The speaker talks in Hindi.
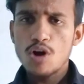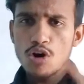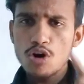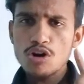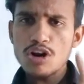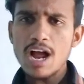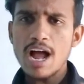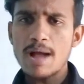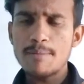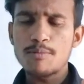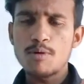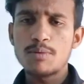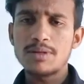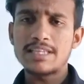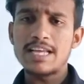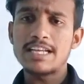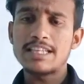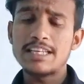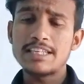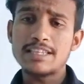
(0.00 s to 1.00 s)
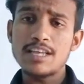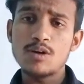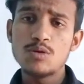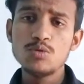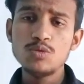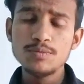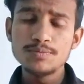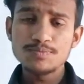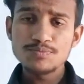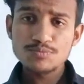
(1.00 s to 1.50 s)
और आपको बता देता
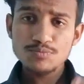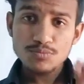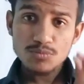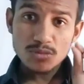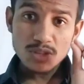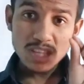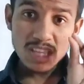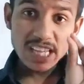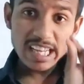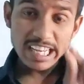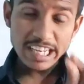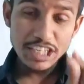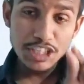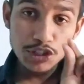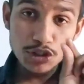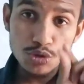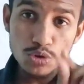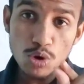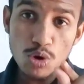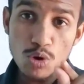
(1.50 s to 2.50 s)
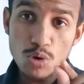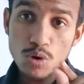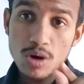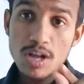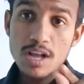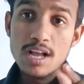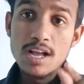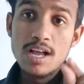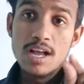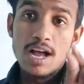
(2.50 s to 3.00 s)
हूं कि जो
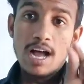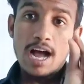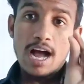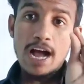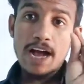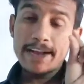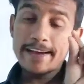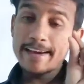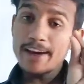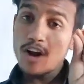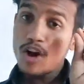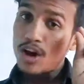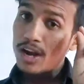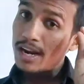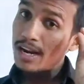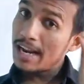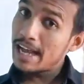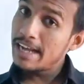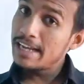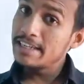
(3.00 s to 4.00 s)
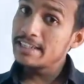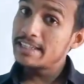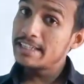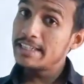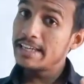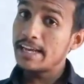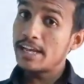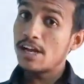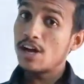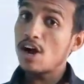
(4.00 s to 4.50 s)
अगर ऑनलाइन
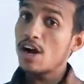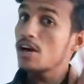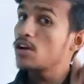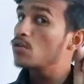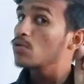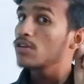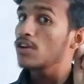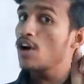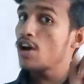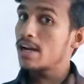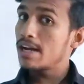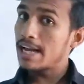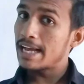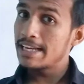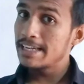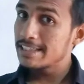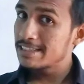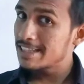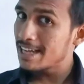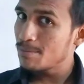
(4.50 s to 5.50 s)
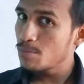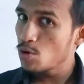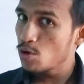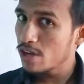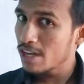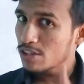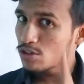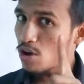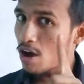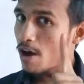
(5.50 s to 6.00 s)
दिए हैं अगर उनका ऑनलाइन एग्जाम हो
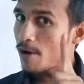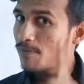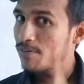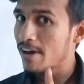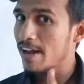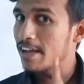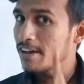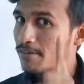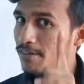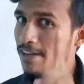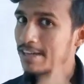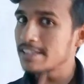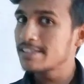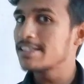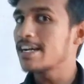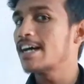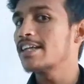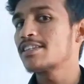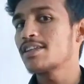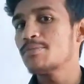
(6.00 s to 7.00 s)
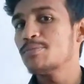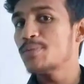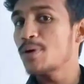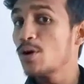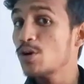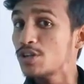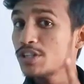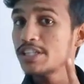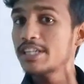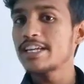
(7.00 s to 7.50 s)
गया तो ऑफलाइन वाले छात्र
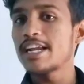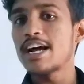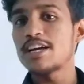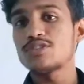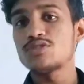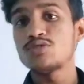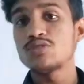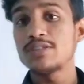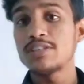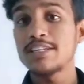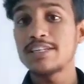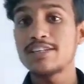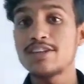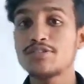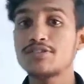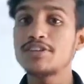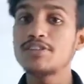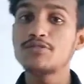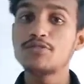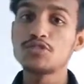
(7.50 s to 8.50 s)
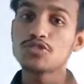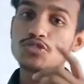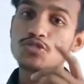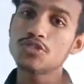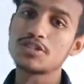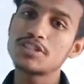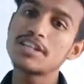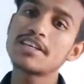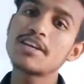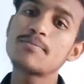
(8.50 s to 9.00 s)
बहुत निराश होंगे क्योंकि वो
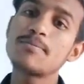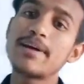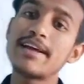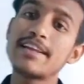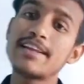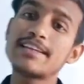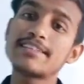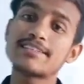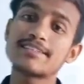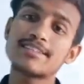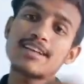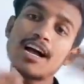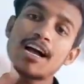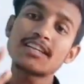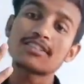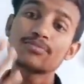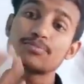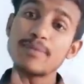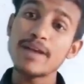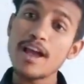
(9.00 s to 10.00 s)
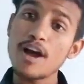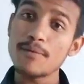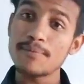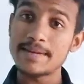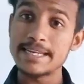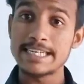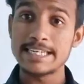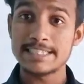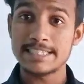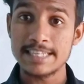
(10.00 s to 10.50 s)
सोचेंगे मैंने काश मैं
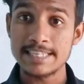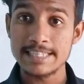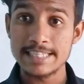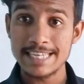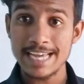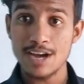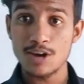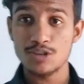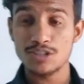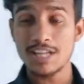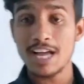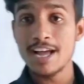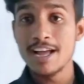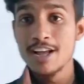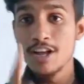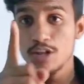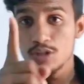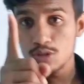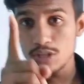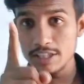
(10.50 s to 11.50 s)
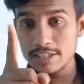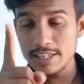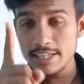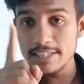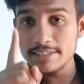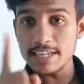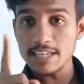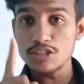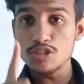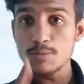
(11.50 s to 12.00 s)
अप्लीकेशन दिया होता तो
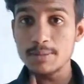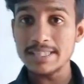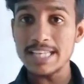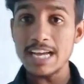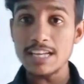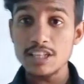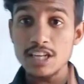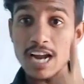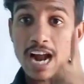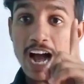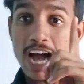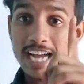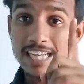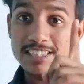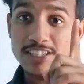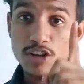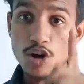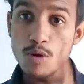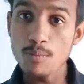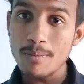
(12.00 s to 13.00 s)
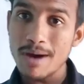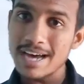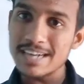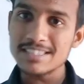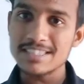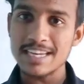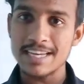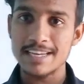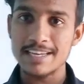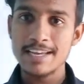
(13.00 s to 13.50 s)
इसलिए साथियों बता दें आज 9
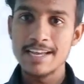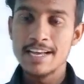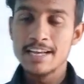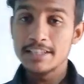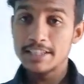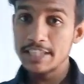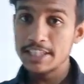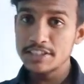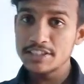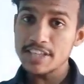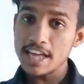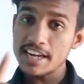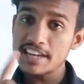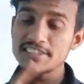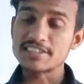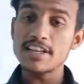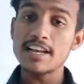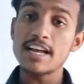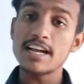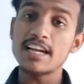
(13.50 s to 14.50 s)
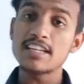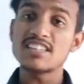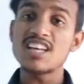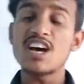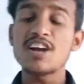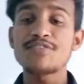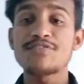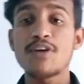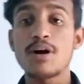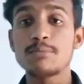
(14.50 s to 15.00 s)
मार्च है तीन तारीख से
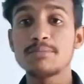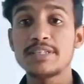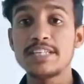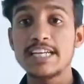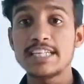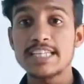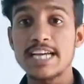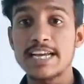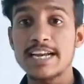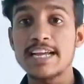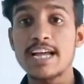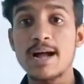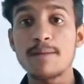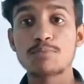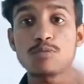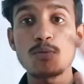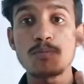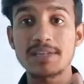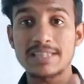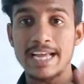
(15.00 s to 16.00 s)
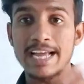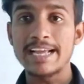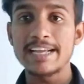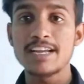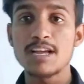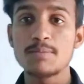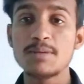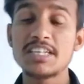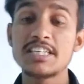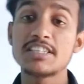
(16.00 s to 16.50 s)
लगातार फॉर्म दिए जा रहे हैं आपको
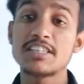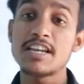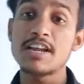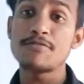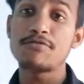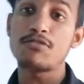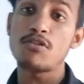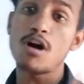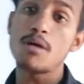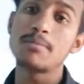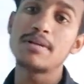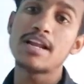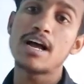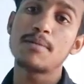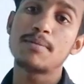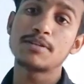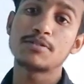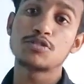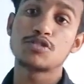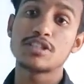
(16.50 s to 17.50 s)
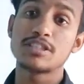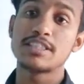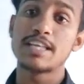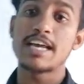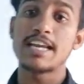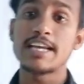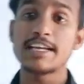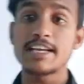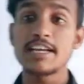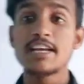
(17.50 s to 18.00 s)
बताएंगे अभी कितने फॉर्म इलाहाबाद
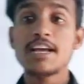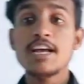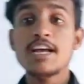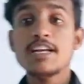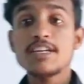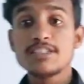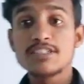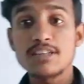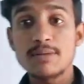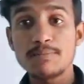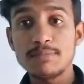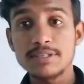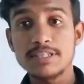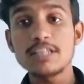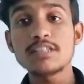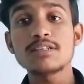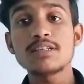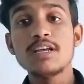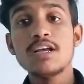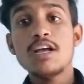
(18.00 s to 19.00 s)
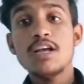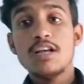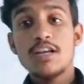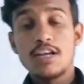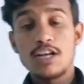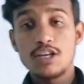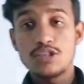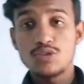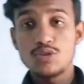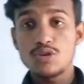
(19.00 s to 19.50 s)
विश्वविद्यालय के
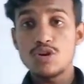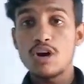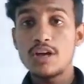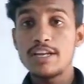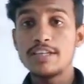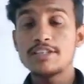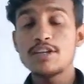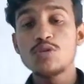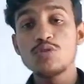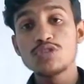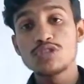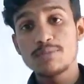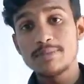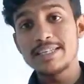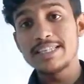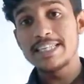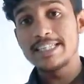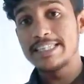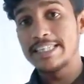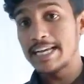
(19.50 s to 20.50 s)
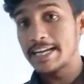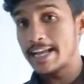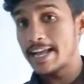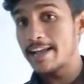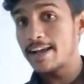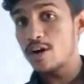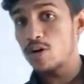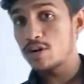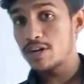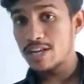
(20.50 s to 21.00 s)
संबंधित जो कॉलेज है उसमें दे दिए
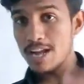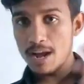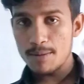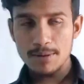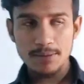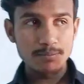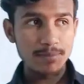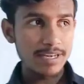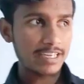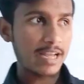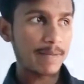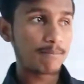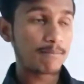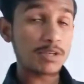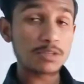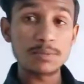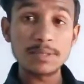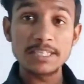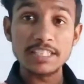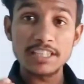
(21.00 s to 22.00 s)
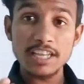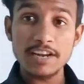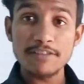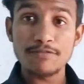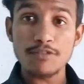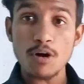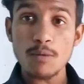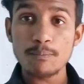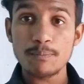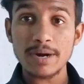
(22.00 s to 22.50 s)
गए और इलाहाबाद मेन कैंपस में कितने
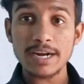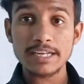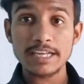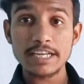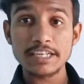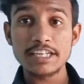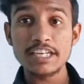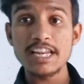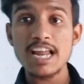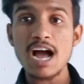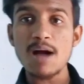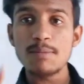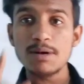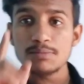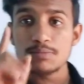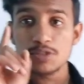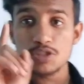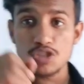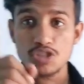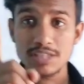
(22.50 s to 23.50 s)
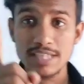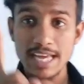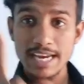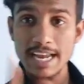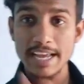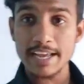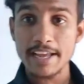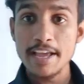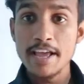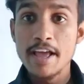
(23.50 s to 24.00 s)
फॉर्म पड़ गए कि इलाहाबाद
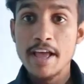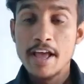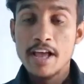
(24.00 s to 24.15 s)
विश्वविद्यालय